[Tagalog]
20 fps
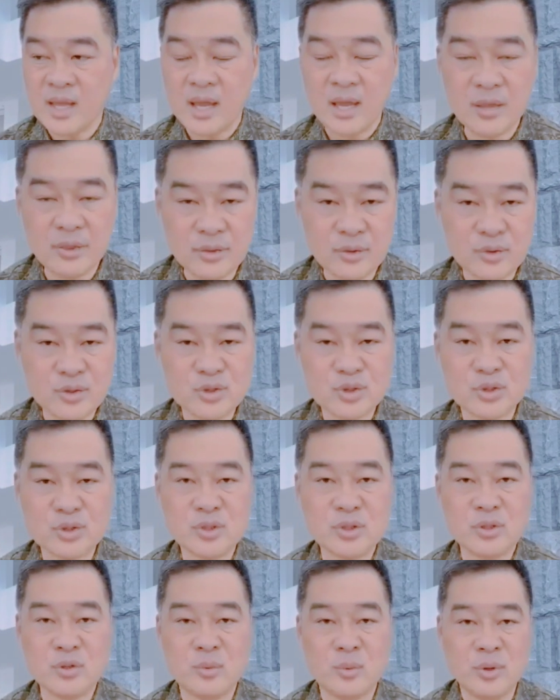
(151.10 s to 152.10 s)

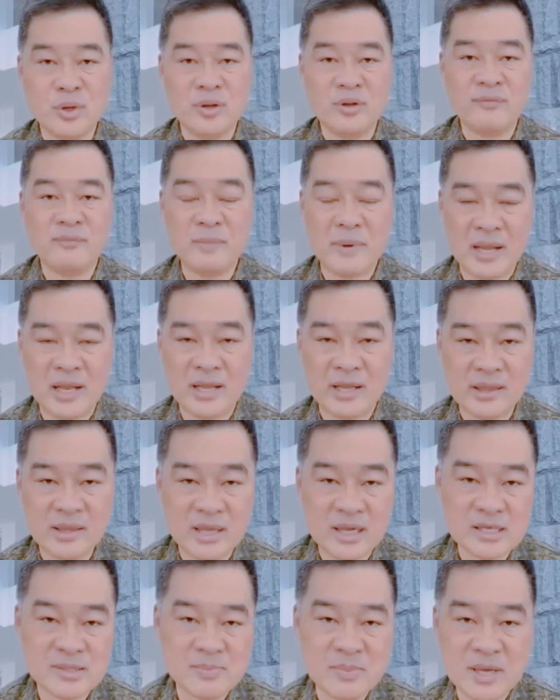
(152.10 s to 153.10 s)
introduced to the world of
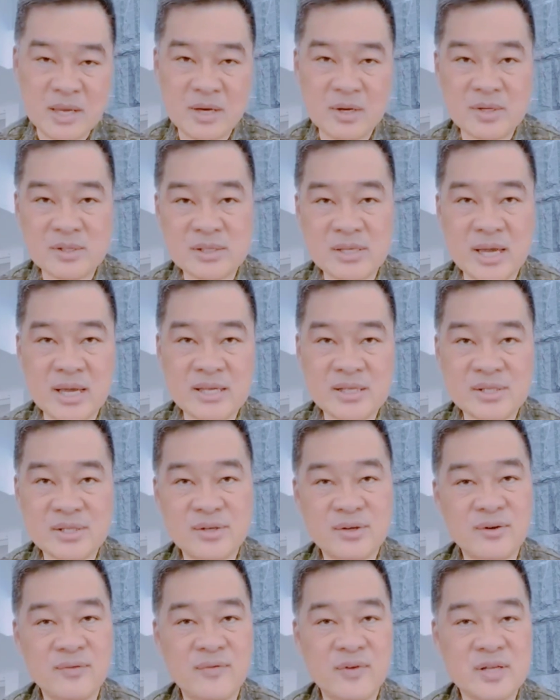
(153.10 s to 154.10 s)
politics because I
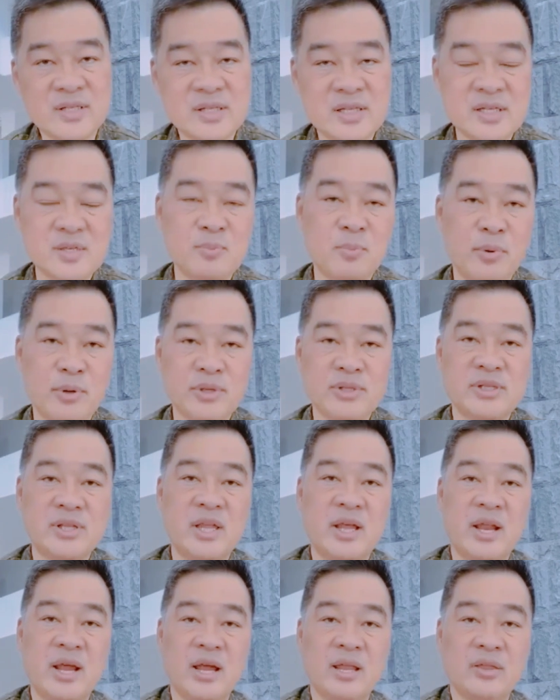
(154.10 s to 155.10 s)
serve as the sports
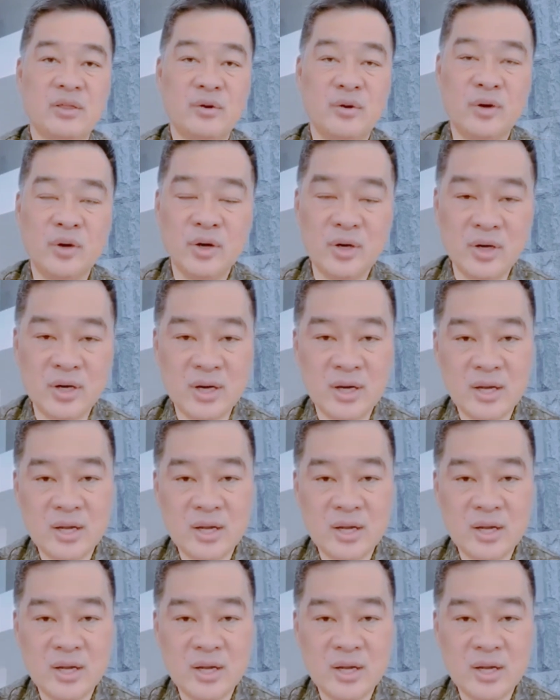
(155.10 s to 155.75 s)
director